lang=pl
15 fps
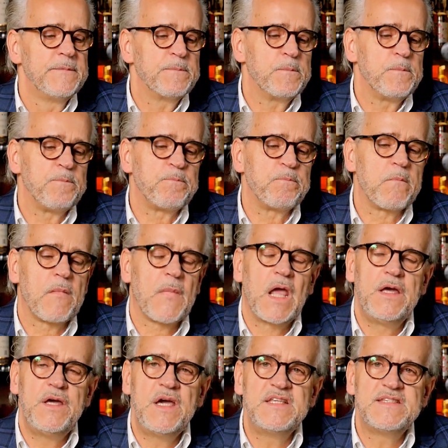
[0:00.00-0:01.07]
Mm,
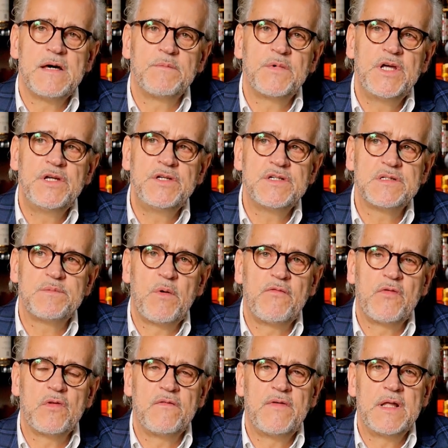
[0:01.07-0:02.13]
jej zamknięcie
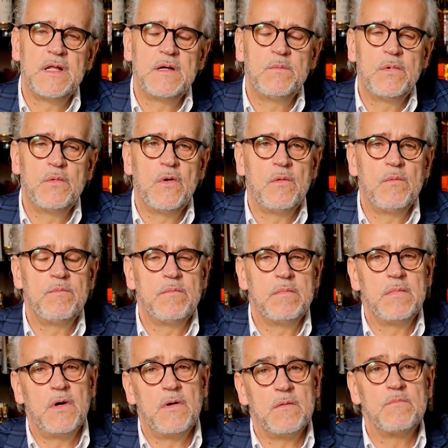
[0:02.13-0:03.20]
spowodowane było
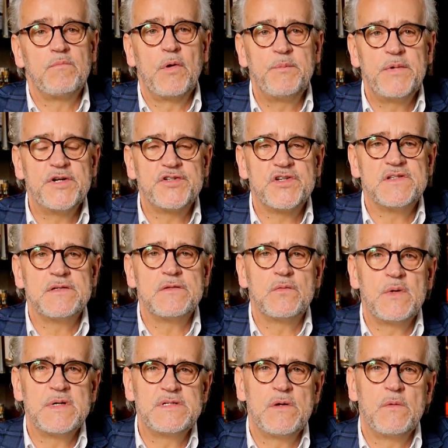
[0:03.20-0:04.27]
no, po pierwsze
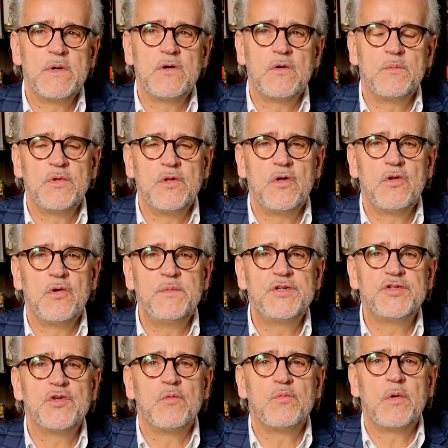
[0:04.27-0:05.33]
sytuacją ekonomiczną